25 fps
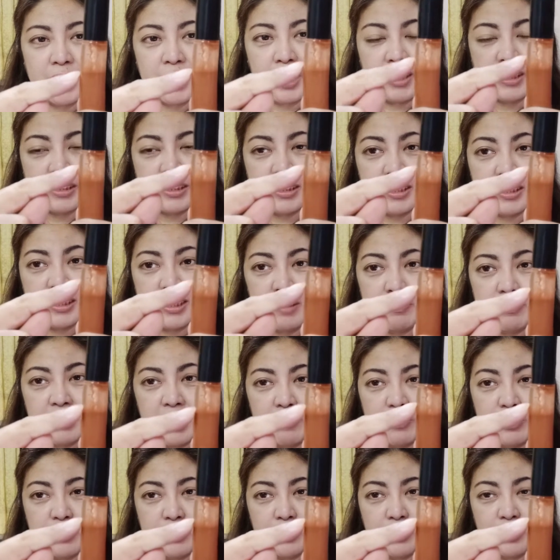at the same
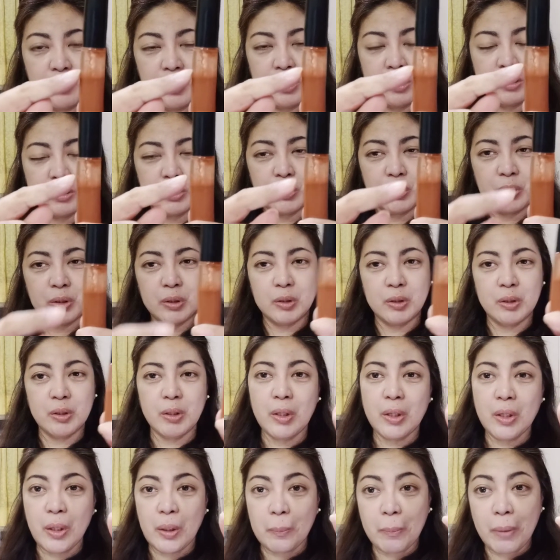time yung oil. So,
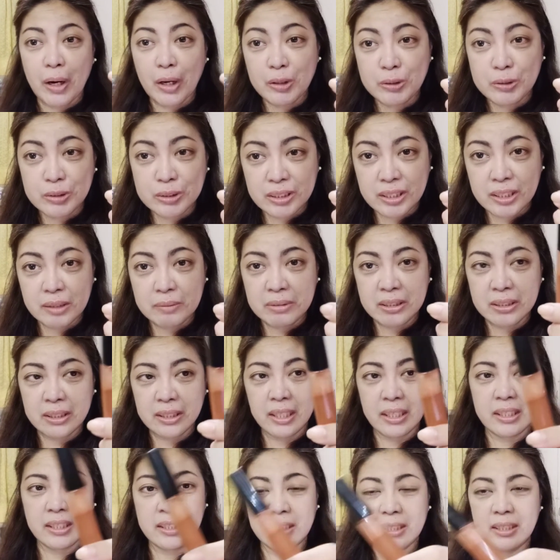bago nyo siya
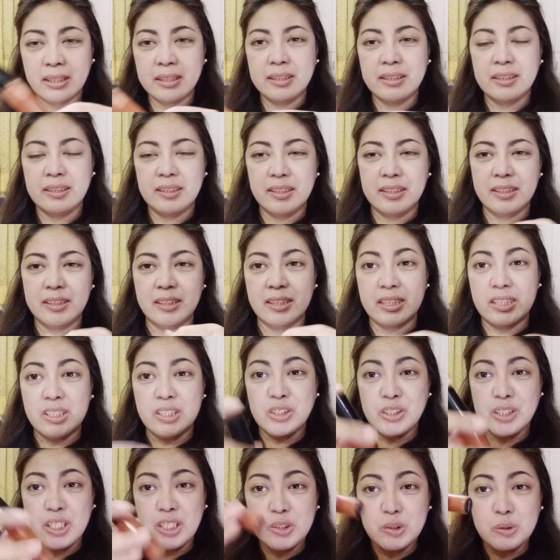gamitin,
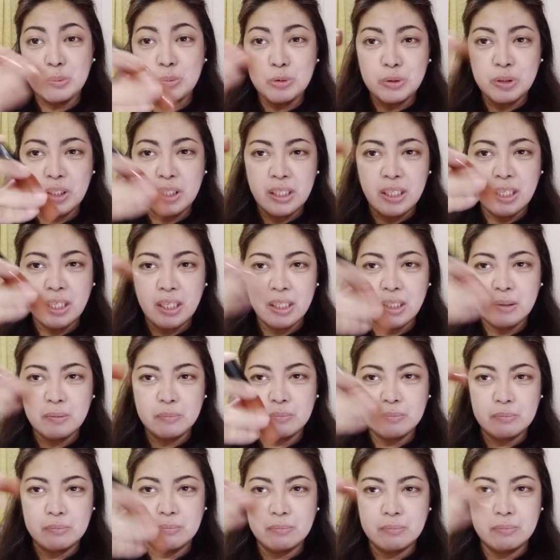i-shake nyo muna ng
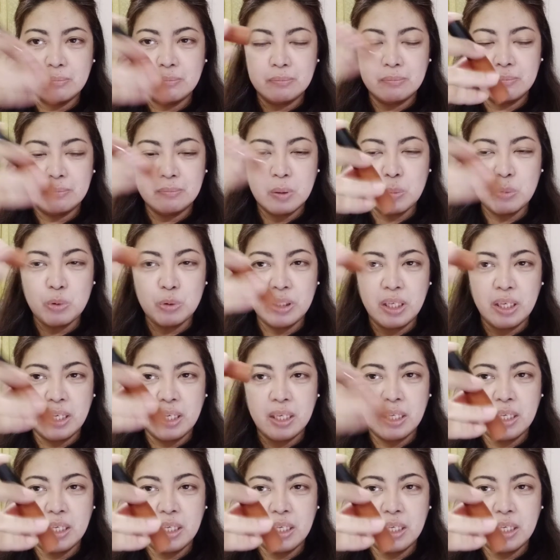mabuti.